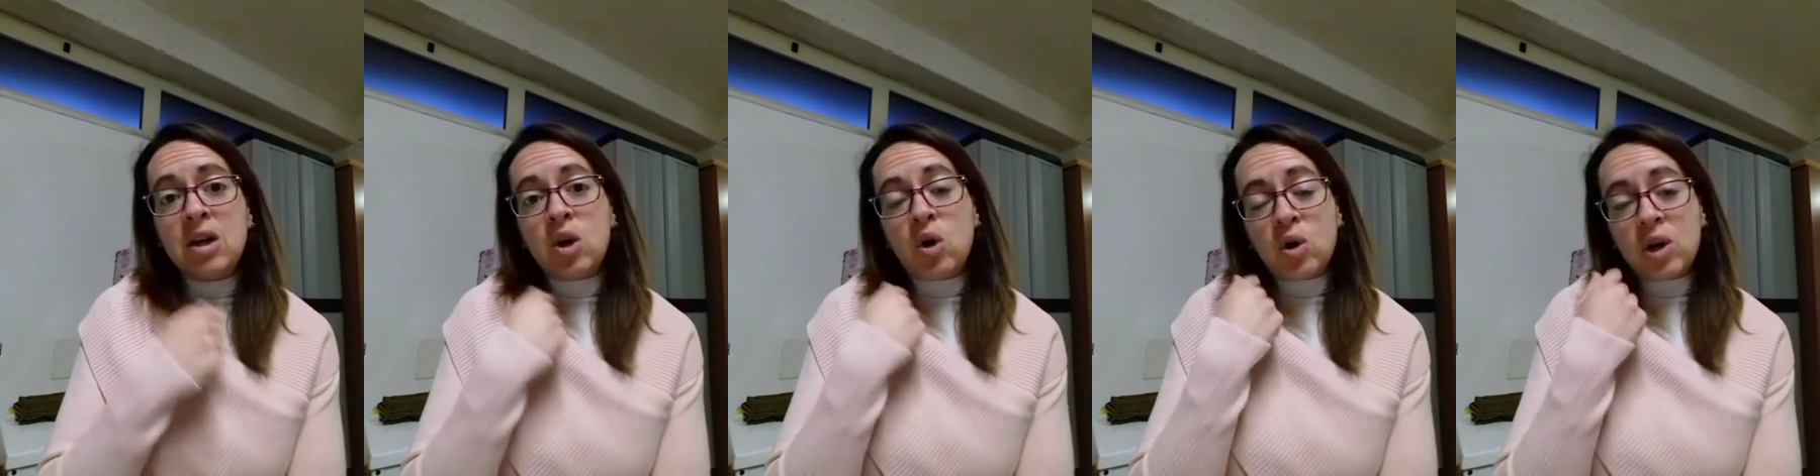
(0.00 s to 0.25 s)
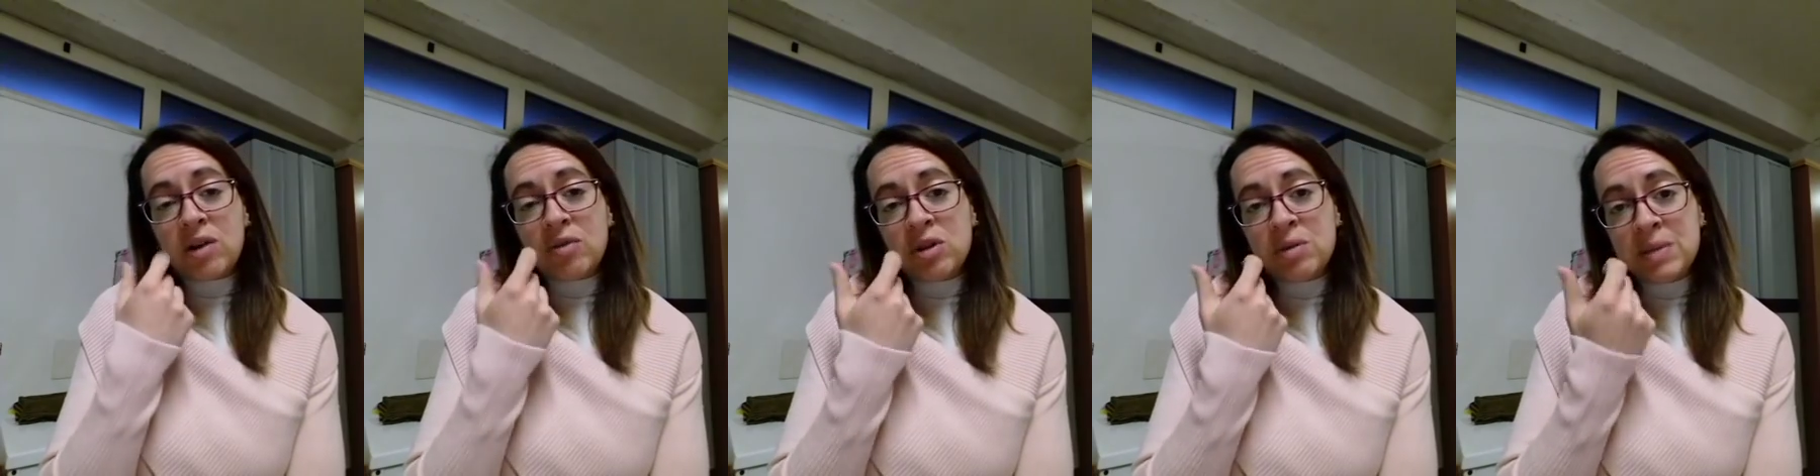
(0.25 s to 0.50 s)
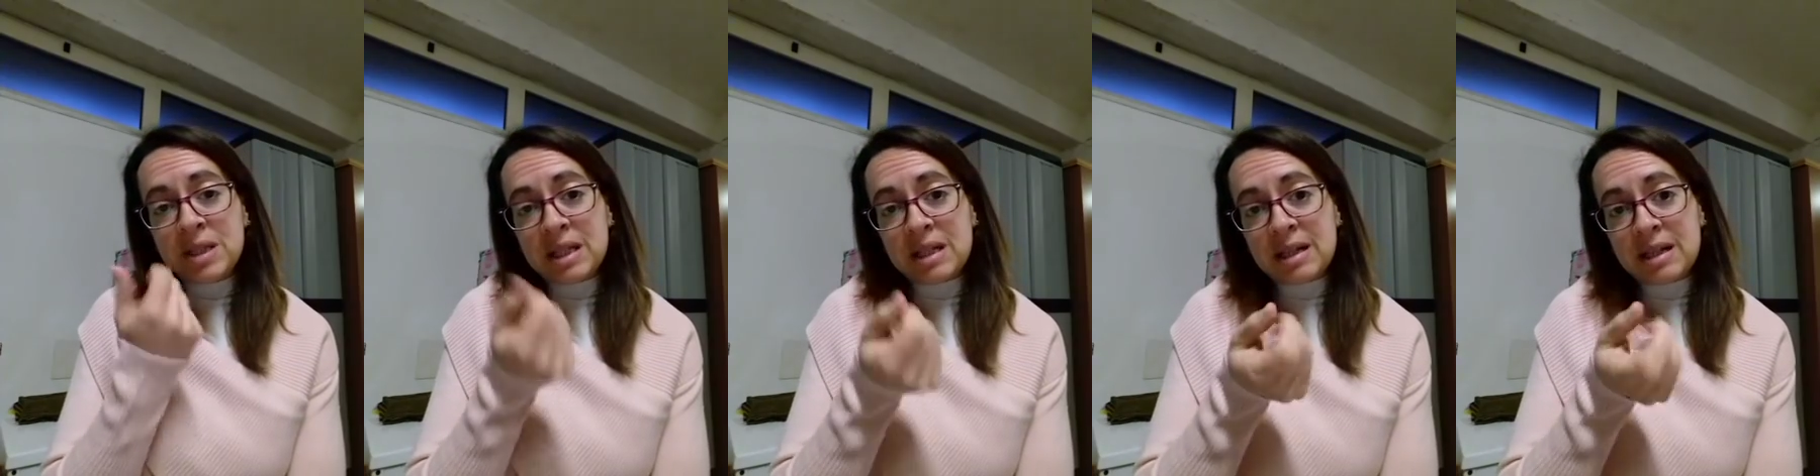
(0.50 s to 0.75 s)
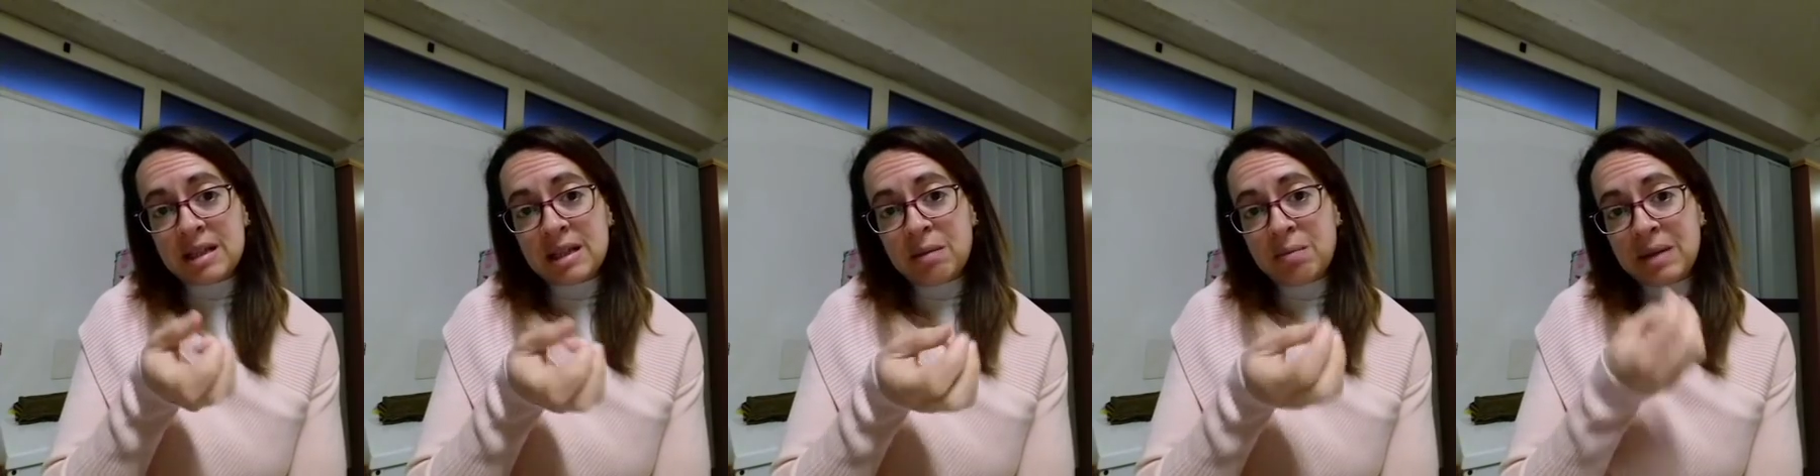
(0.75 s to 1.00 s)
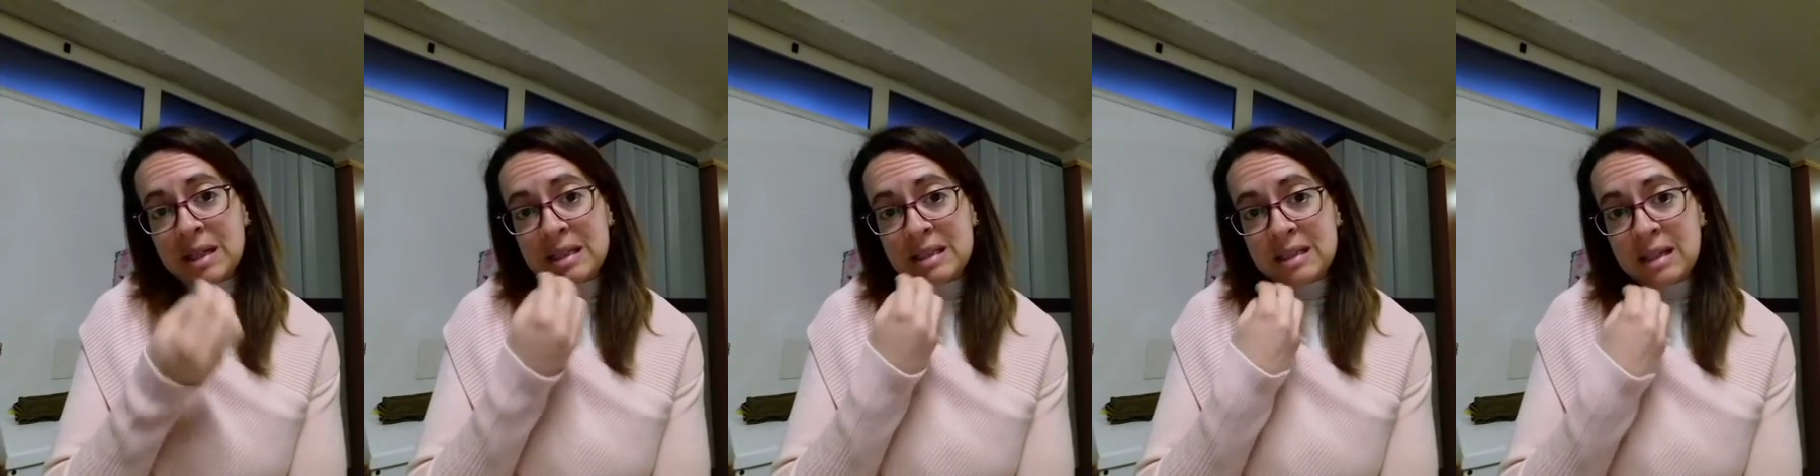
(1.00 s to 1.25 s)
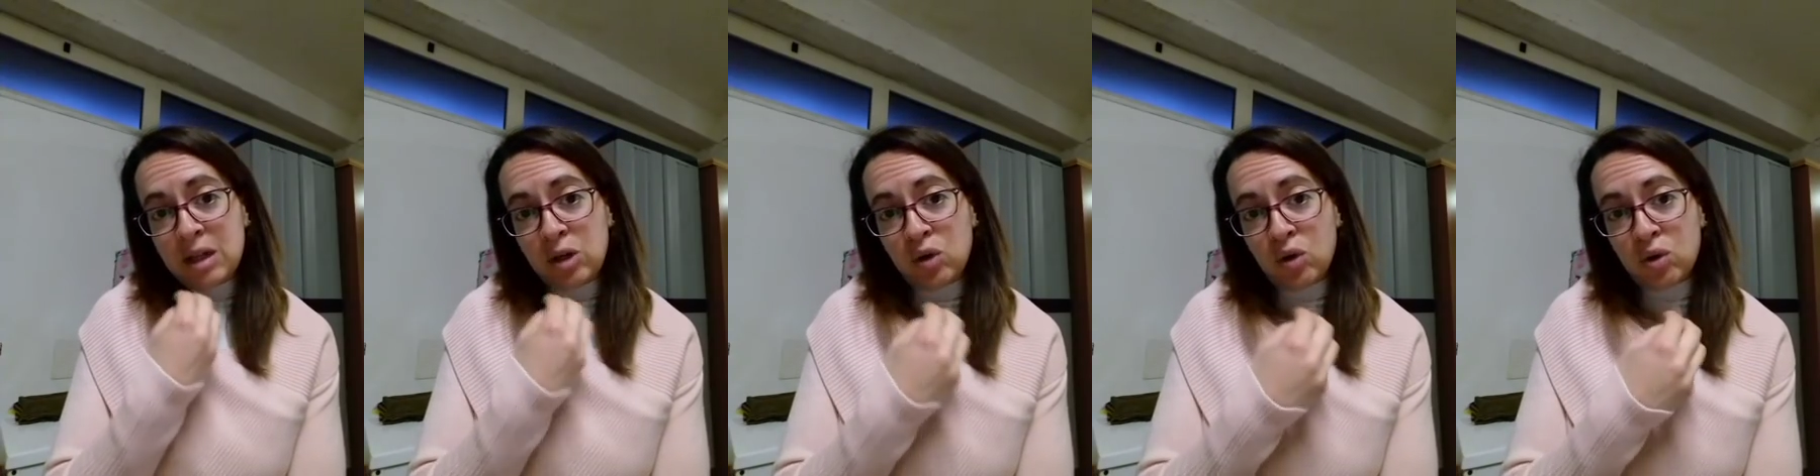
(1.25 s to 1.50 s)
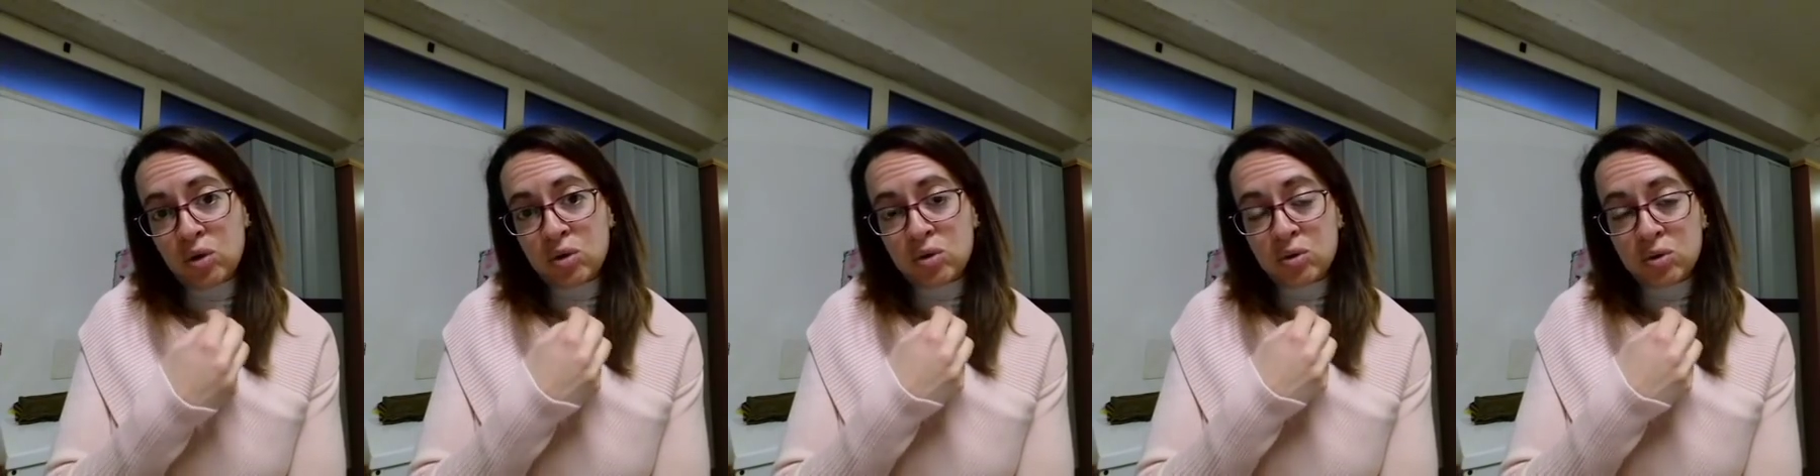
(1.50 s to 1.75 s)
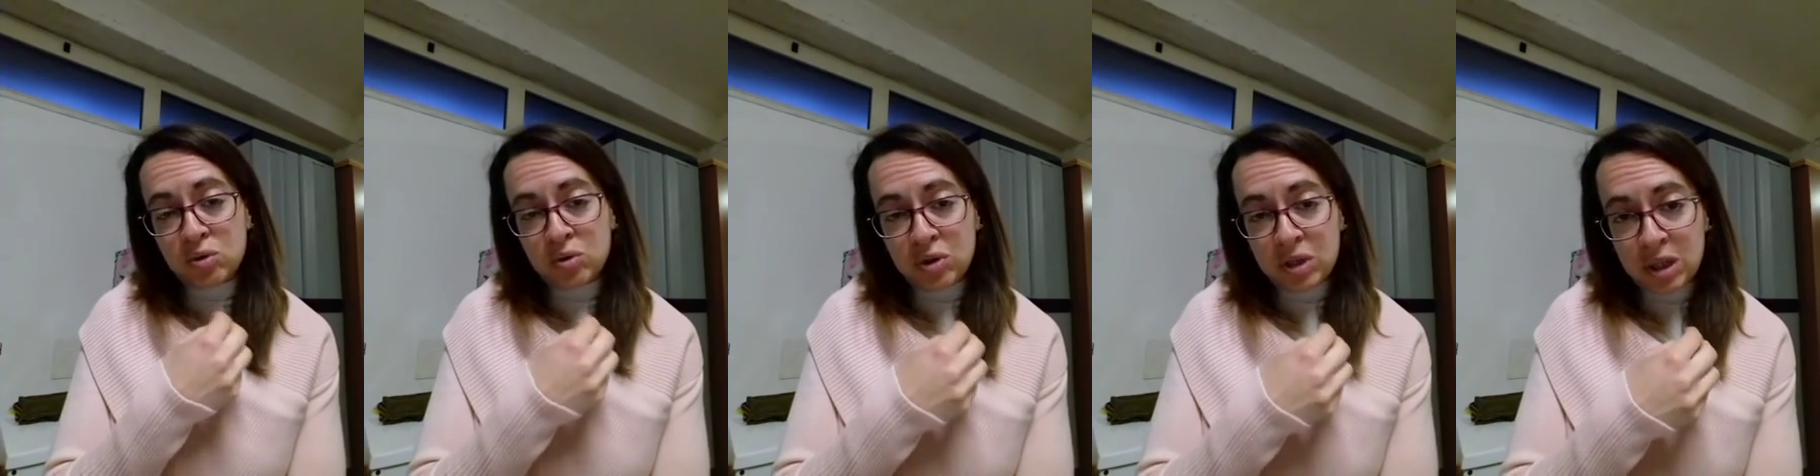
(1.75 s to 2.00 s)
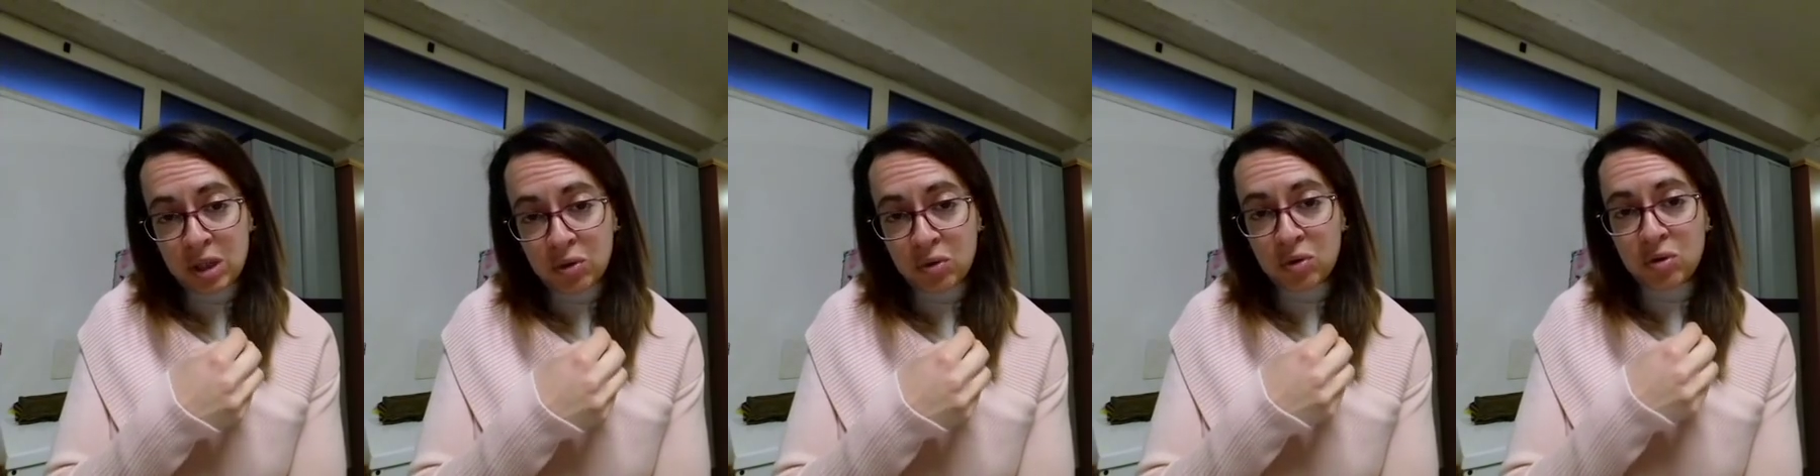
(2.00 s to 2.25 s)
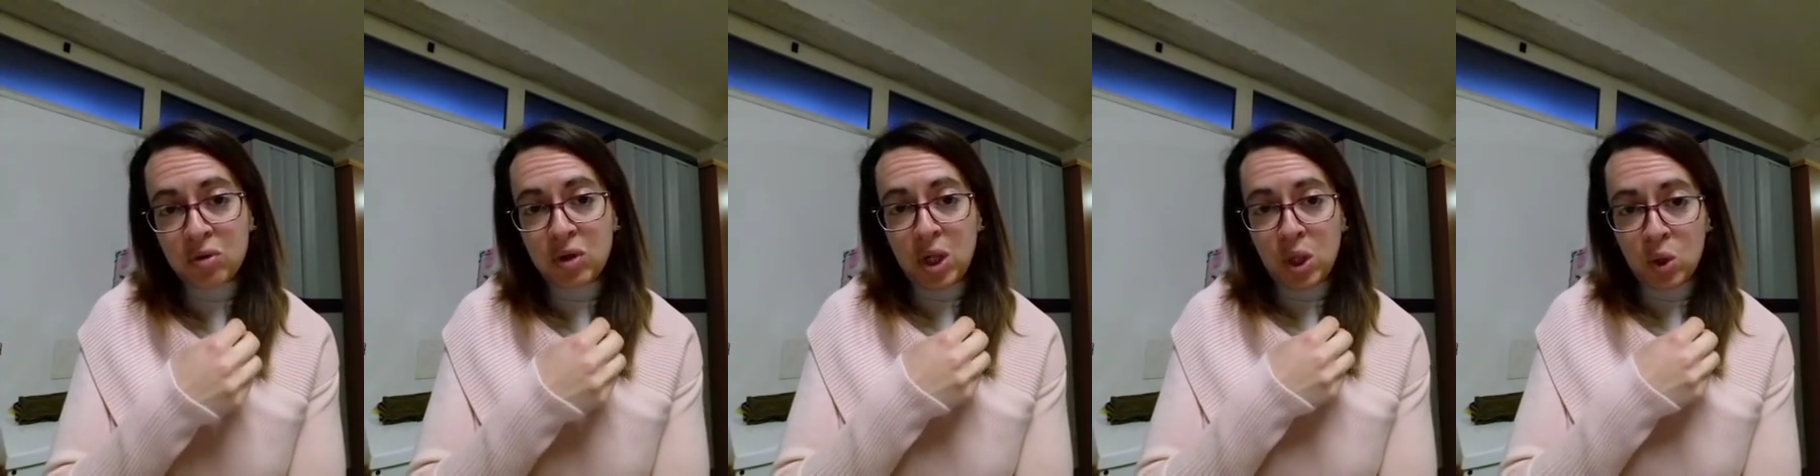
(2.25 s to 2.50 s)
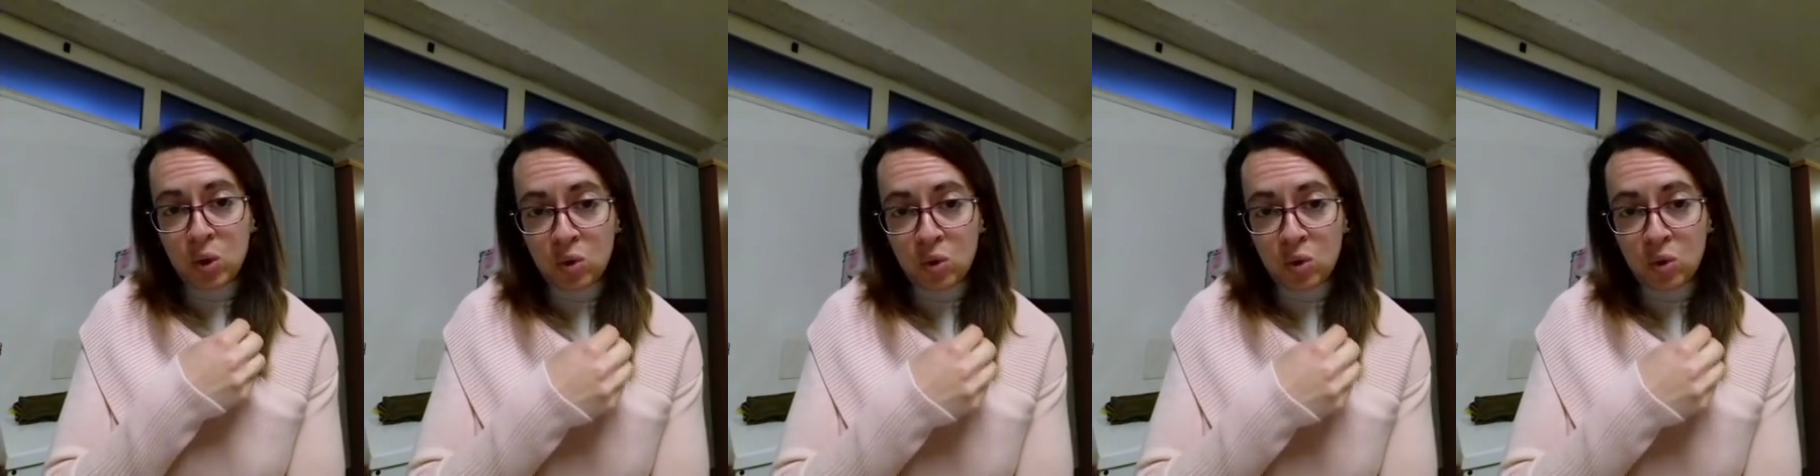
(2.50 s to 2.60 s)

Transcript: Ora voi mi direte, ma se loro non dicono il